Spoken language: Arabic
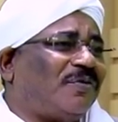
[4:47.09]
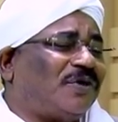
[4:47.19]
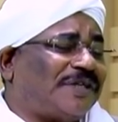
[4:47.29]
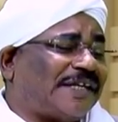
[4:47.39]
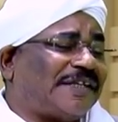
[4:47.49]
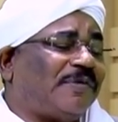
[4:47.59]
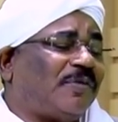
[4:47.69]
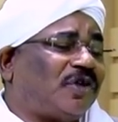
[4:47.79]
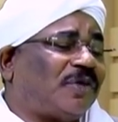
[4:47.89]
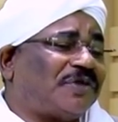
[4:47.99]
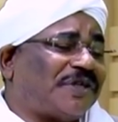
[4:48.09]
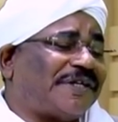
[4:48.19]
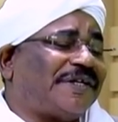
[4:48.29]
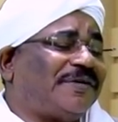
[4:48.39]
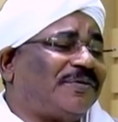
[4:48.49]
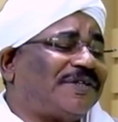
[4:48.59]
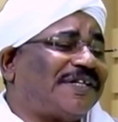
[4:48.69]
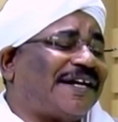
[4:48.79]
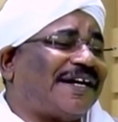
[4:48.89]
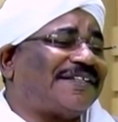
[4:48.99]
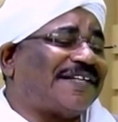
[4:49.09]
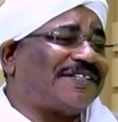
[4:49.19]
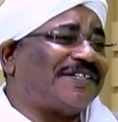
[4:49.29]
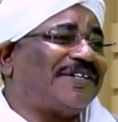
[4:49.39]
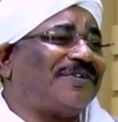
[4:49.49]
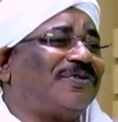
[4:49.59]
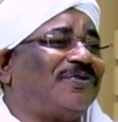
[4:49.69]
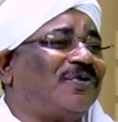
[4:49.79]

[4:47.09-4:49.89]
وزارة تنمية الموارد البشرية وزارة أساسية